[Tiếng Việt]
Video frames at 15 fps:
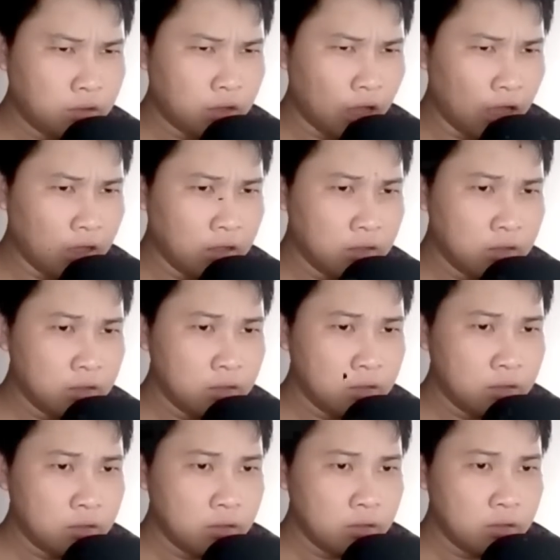Hả?
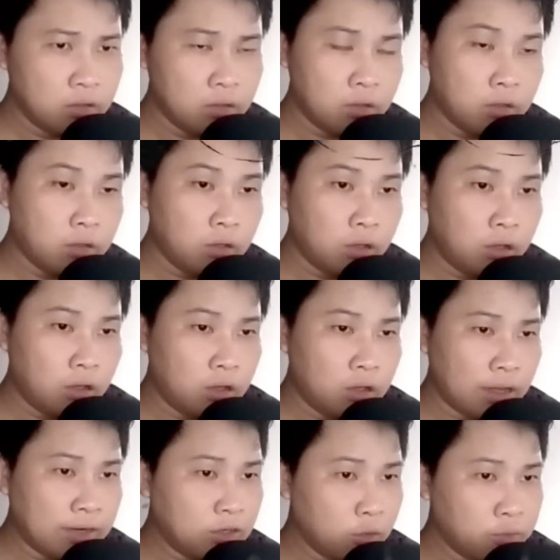
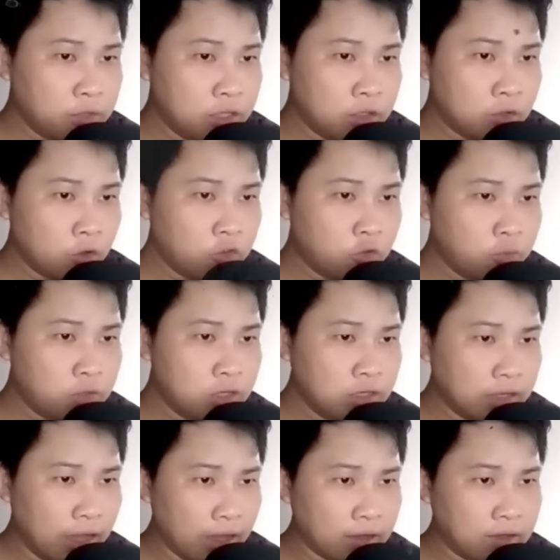Hắn đột nhiên có chút
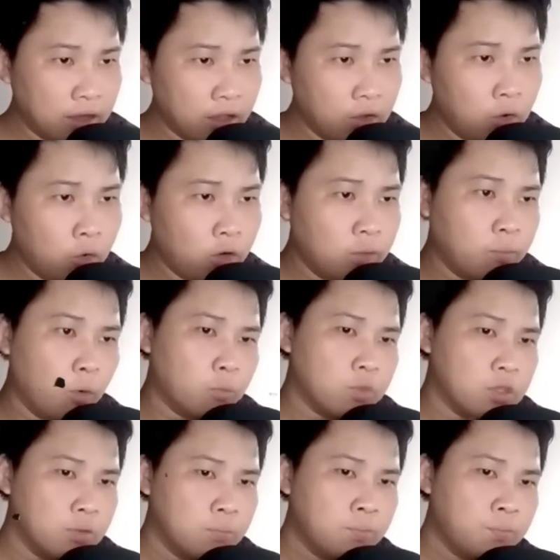kinh ngạc, khẽ hô lên một
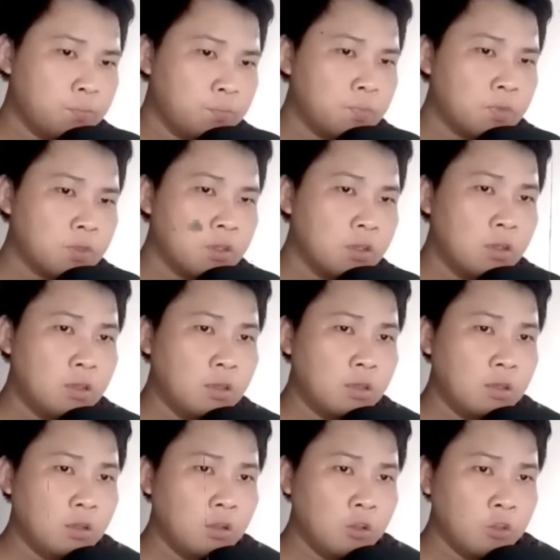tiếng.
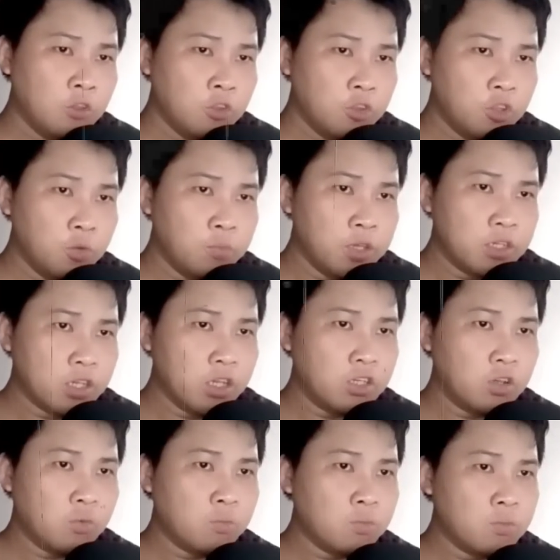Dùng nhiệt chỉ
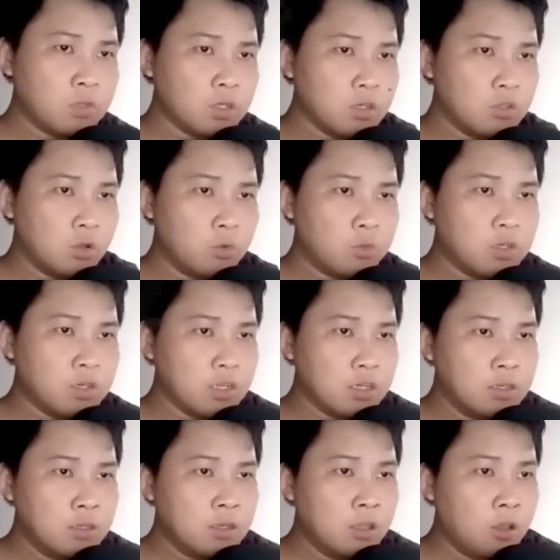trong từ Thâu Thiên
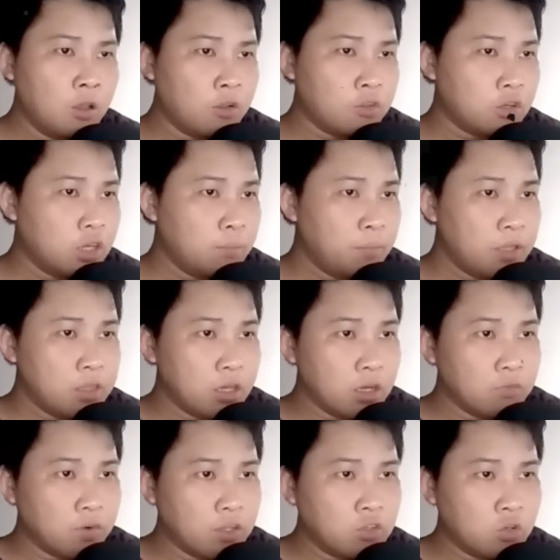Đỉnh cho đến bây
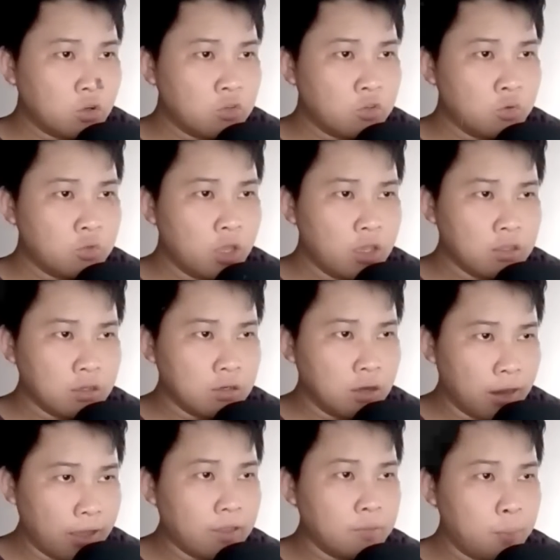giờ vẫn chưa có xu thế dừng
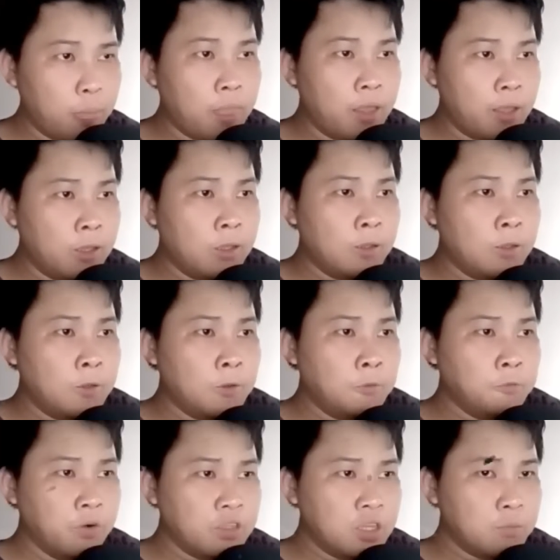lại,
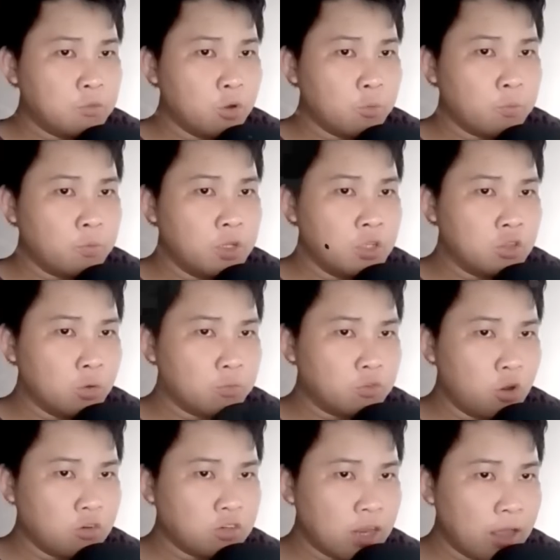vẫn tiếp tục liên tục
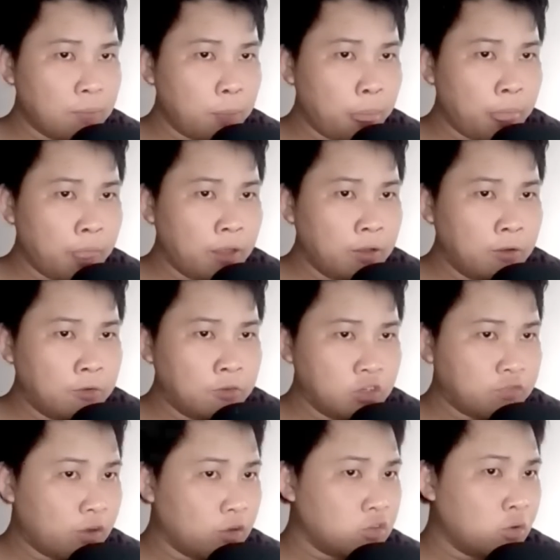trót ra,
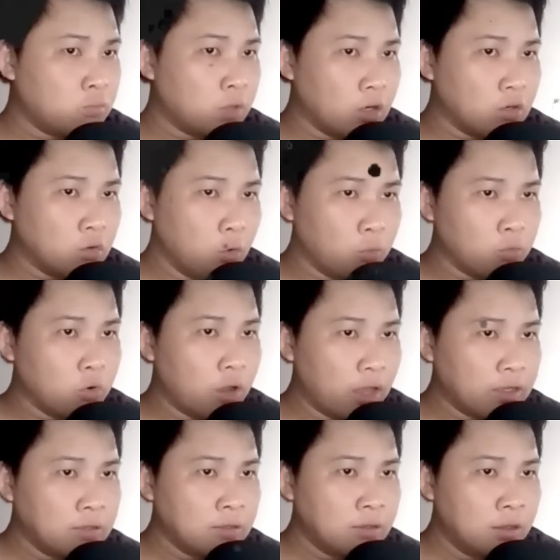rót vào trong thần hồn của
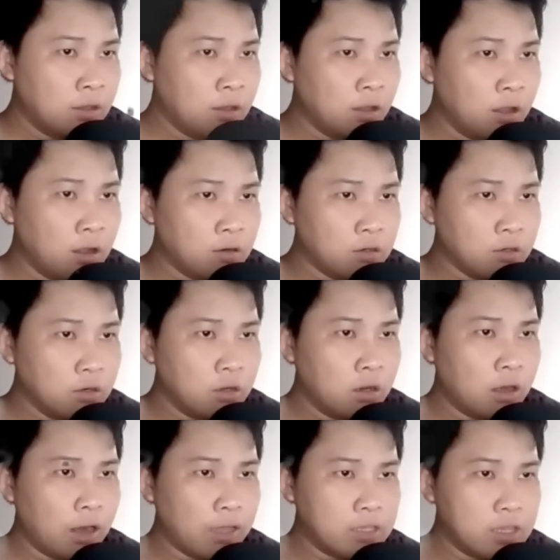hắn, hơn nữa
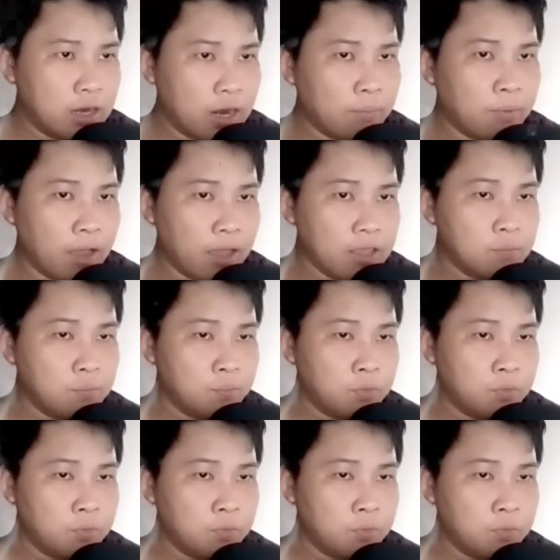lại chia làm hai.